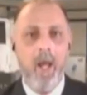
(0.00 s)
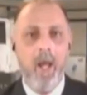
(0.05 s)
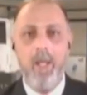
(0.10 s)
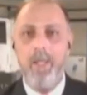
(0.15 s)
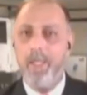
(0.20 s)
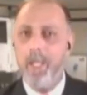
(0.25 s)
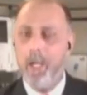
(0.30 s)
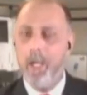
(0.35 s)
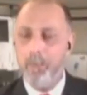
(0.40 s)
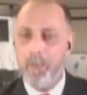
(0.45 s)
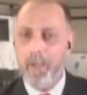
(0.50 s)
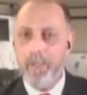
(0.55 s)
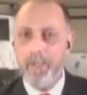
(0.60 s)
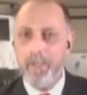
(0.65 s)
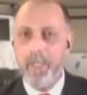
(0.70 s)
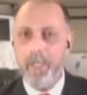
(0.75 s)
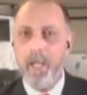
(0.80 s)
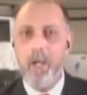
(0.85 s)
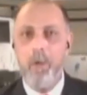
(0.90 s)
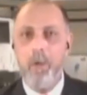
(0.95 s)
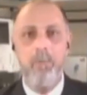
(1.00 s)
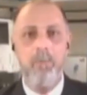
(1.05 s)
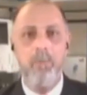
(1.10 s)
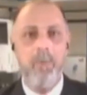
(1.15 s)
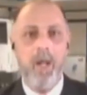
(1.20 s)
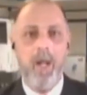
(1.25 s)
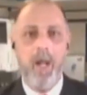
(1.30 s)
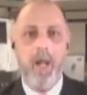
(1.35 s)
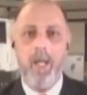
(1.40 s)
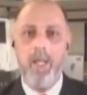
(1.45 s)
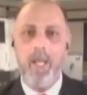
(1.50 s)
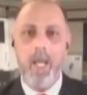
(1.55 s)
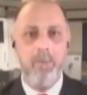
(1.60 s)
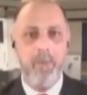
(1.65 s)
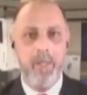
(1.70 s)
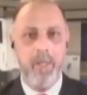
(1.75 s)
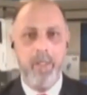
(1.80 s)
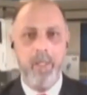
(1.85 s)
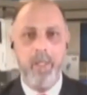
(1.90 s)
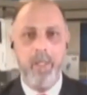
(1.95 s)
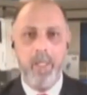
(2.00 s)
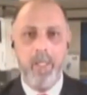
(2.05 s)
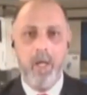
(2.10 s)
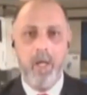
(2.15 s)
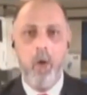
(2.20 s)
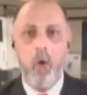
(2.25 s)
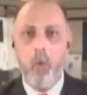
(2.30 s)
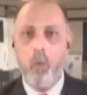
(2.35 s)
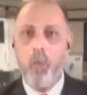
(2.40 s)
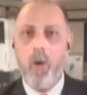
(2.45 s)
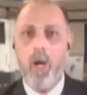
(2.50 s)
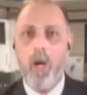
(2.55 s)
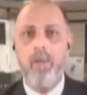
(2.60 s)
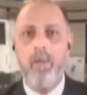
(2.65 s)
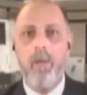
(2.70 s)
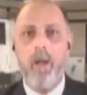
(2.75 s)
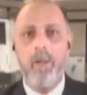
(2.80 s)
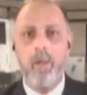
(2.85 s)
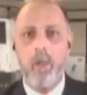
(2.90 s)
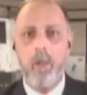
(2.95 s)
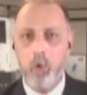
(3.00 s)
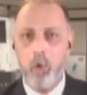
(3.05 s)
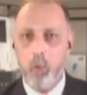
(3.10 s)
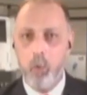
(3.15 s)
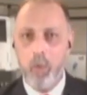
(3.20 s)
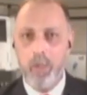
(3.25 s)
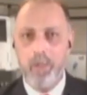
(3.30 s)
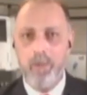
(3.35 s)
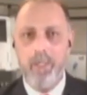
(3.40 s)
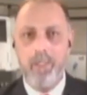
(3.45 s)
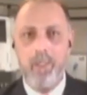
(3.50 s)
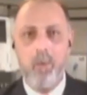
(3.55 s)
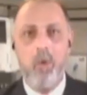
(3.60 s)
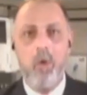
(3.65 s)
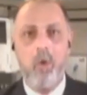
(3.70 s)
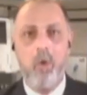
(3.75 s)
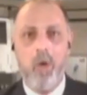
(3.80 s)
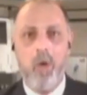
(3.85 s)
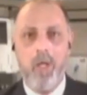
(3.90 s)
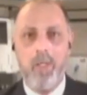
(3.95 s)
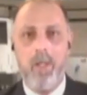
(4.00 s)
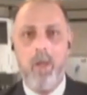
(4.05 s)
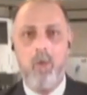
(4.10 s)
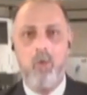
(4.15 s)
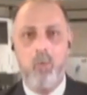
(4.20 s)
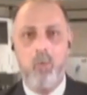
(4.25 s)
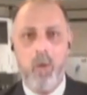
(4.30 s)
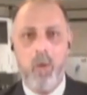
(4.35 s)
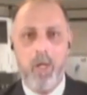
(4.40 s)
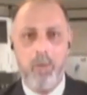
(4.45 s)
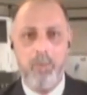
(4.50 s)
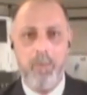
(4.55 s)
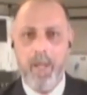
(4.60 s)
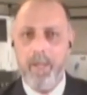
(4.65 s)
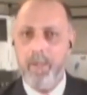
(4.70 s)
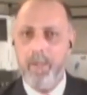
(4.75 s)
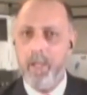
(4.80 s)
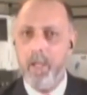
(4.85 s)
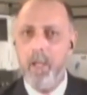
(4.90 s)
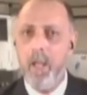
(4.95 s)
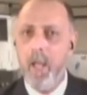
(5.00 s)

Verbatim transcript: اليابانية مع الأمريكية وهذا أيضا يوضح توقعات الأسواق بأن